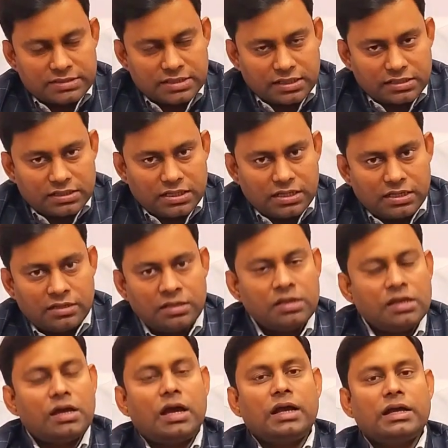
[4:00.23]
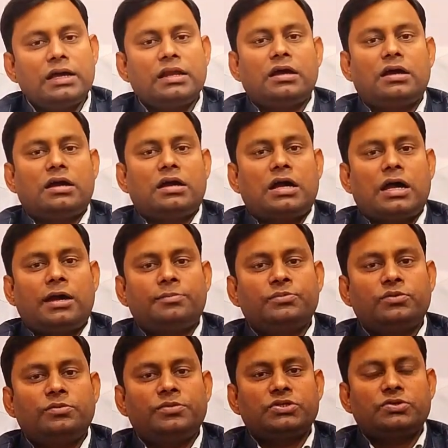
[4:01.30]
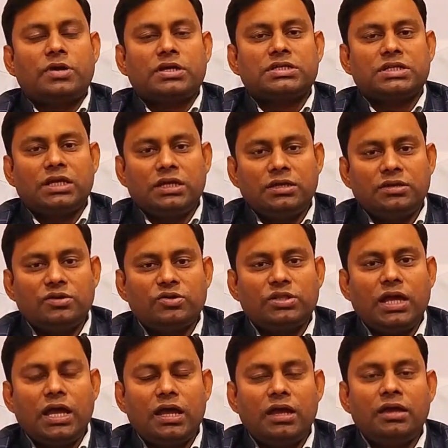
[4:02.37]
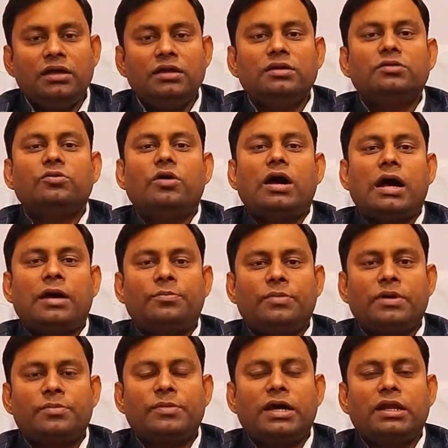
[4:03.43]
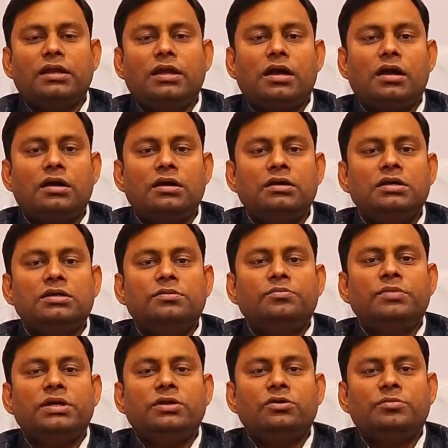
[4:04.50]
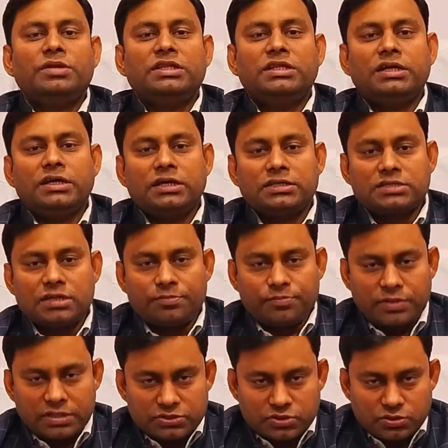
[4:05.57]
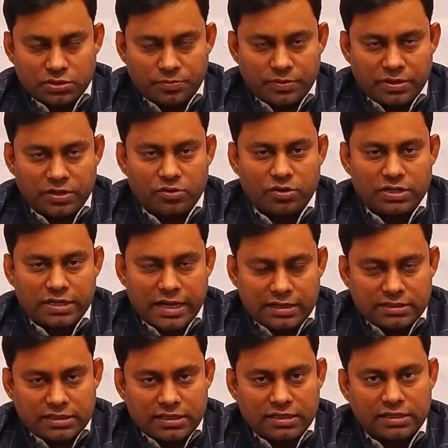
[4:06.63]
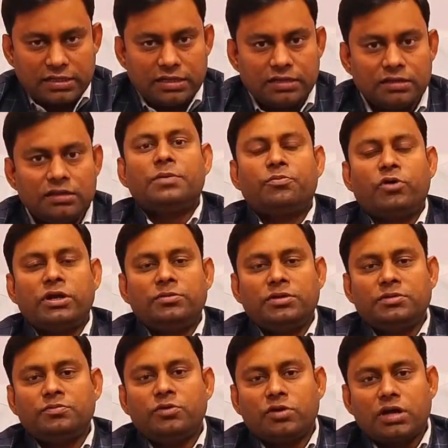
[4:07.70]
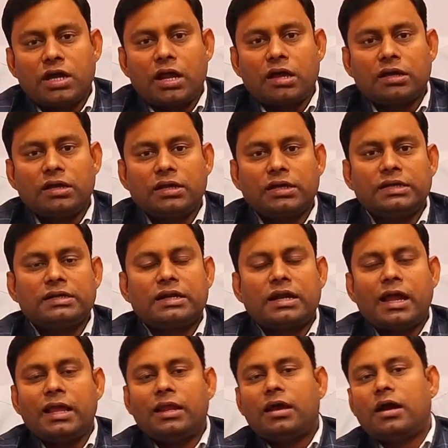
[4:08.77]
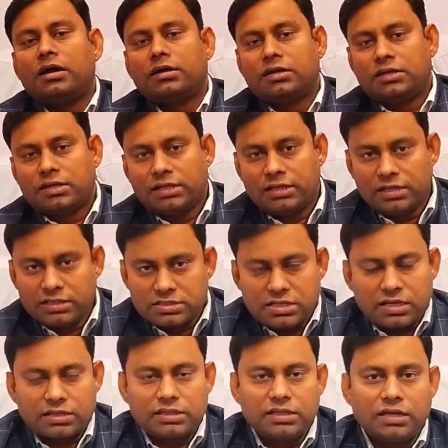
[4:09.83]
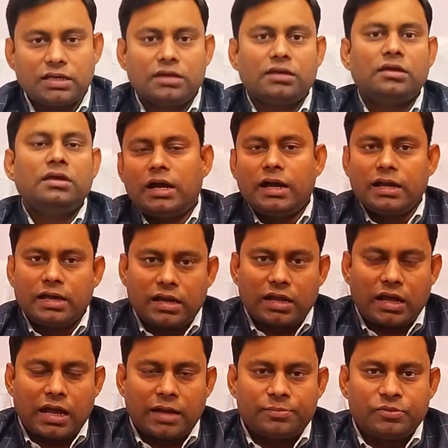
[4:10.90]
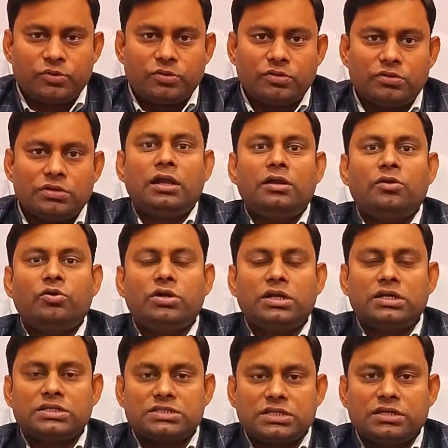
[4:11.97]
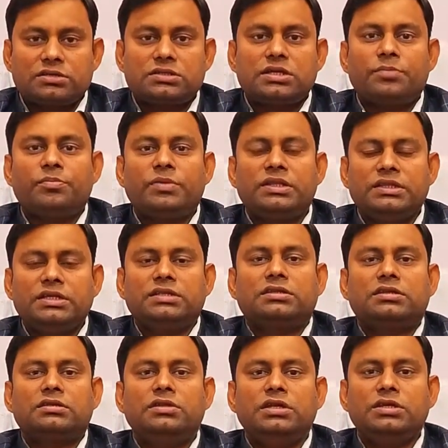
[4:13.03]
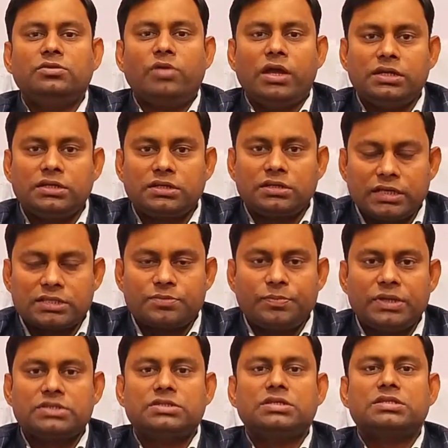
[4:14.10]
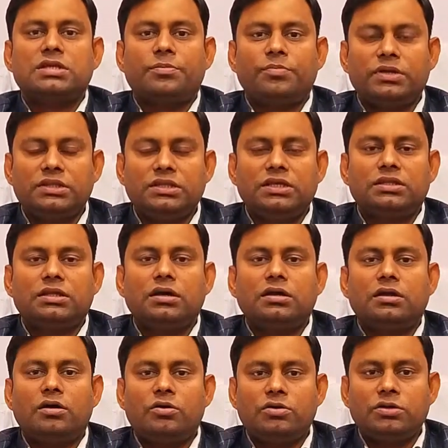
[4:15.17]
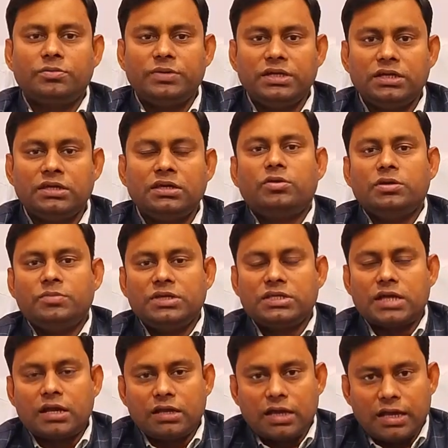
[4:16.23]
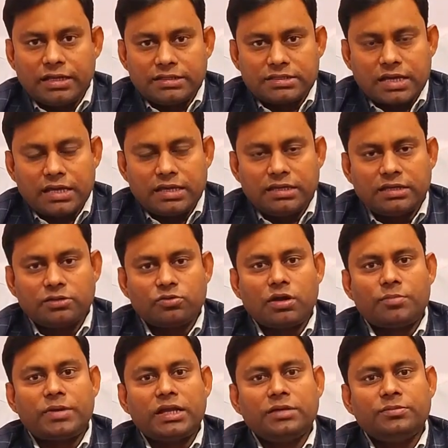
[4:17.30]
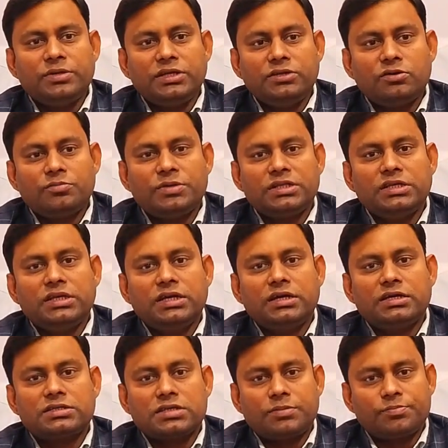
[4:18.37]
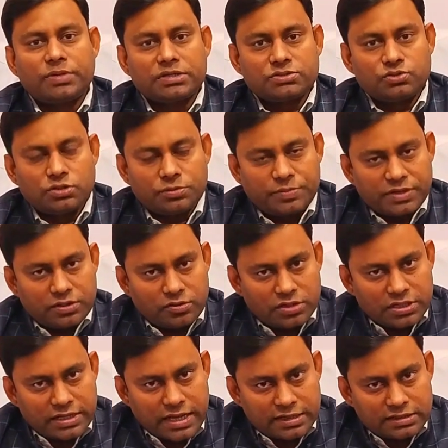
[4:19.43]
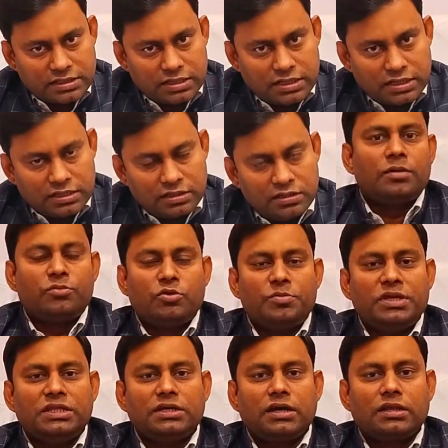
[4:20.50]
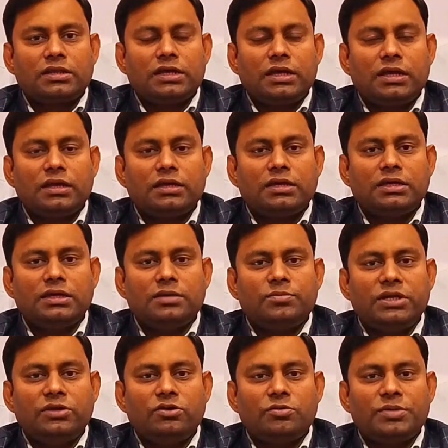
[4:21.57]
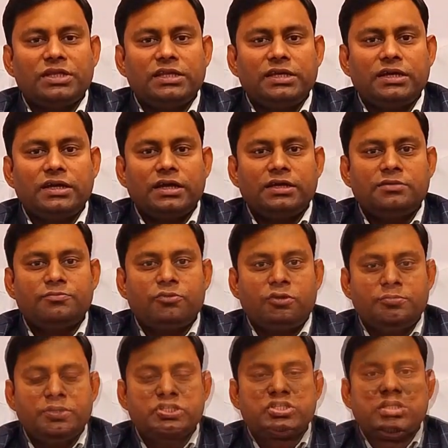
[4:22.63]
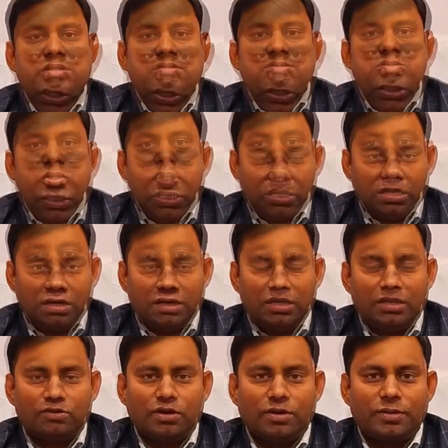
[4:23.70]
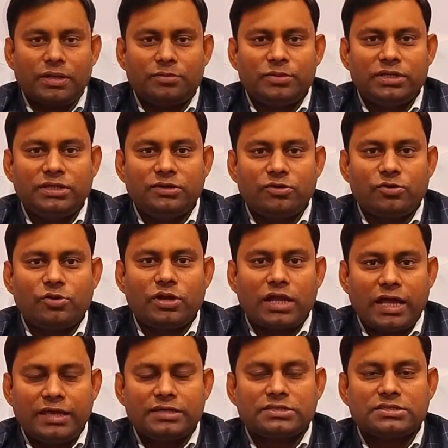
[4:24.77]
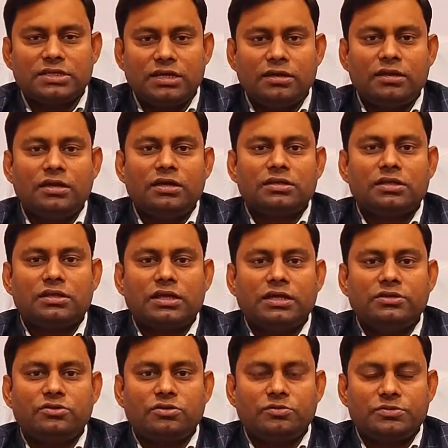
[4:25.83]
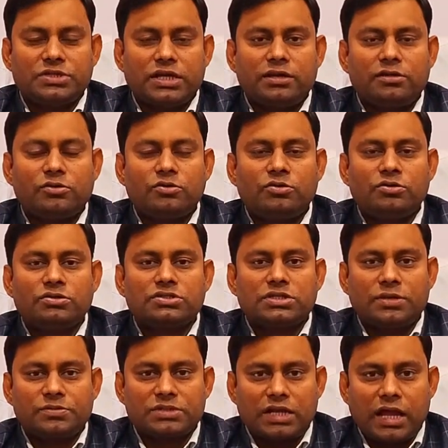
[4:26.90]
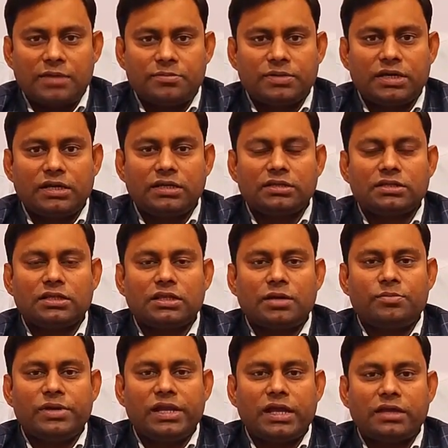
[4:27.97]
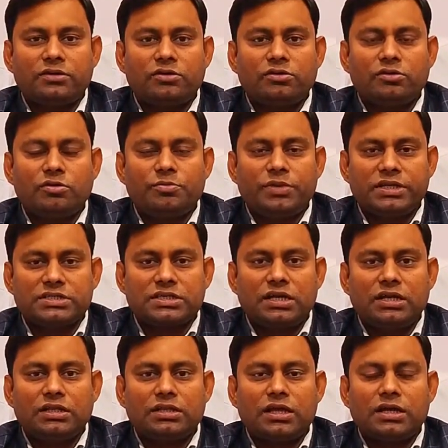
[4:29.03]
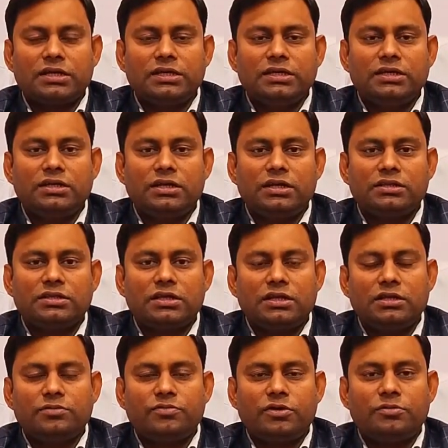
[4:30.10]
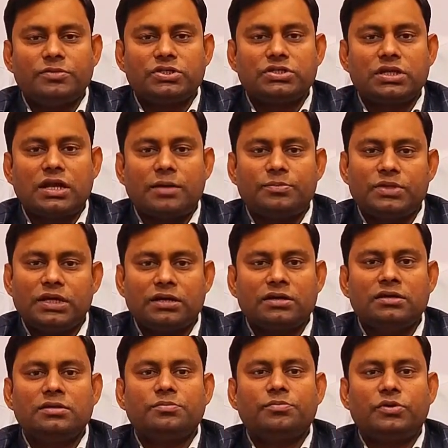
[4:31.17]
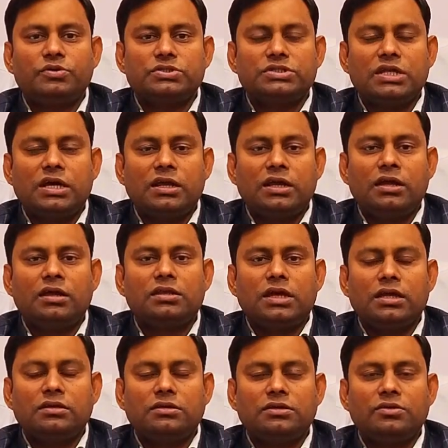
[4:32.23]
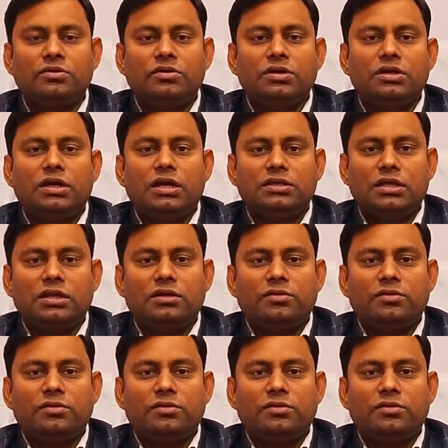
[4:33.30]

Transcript: पा सकते हैं अगर आपको विश्वास नहीं होता है तो आप हमारे यहाँ वीडियो में दिए गए संपर्क सूत्र पे कांटेक्ट करके अपॉइंटमेंट बुक करा करके ट्रायल आकर के ले सकते हैं अगर आपको अनलोडर से संबंधित नी ज्वाइंट के स्पेस से संबंधित अगर और भी कोई भी जानकारी चाहिए तो हमारे वीडियो में दिए गए संपर्क सूत्र पे कांटेक्ट करें हम उम्मीद करते हैं कि ये वीडियो में दिए गए इन्फॉर्मेशन अच्छी लगी है तो हमारे वीडियो को लाइक शेयर तथा यूट्यूब चैनल को सब्सक्राइब करें तथा बेलाइकॉन को प्रेस करें ताकि ये निरंतर इन्फॉर्मेशन आप तक पहुँचता रहे थैंक यू एंड